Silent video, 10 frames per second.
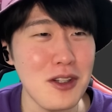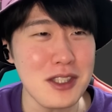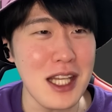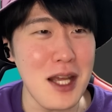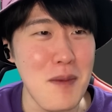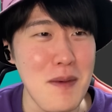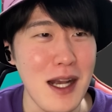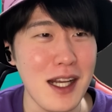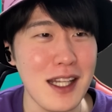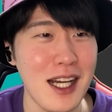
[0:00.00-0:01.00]
の
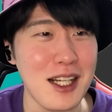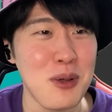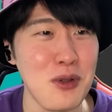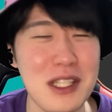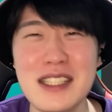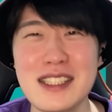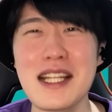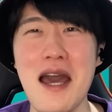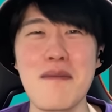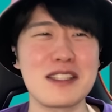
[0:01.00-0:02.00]
テレビマンがなんか不吉
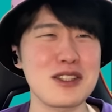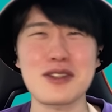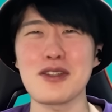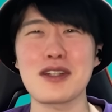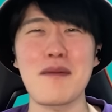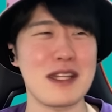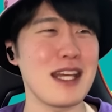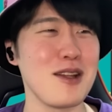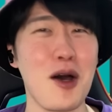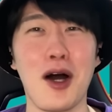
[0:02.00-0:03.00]
な笑みずっと浮かべ
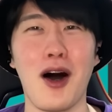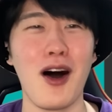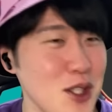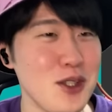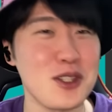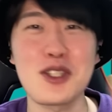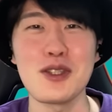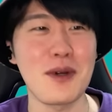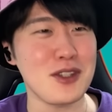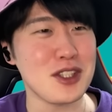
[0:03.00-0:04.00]
てんのよ。ちょっと
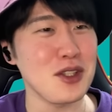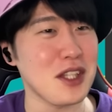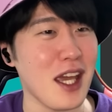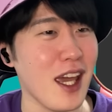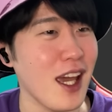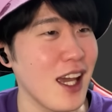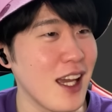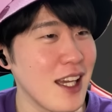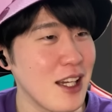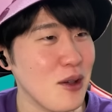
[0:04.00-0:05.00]
注目しとい
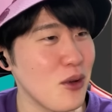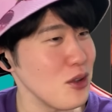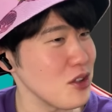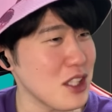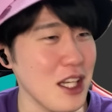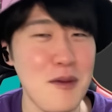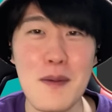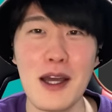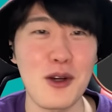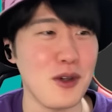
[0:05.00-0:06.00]
て。この
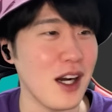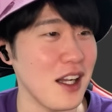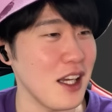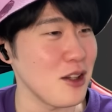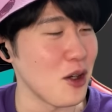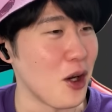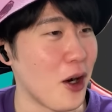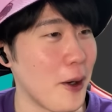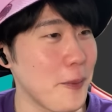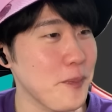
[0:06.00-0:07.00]
テレビマンよくわからへんの
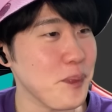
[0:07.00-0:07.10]
よ。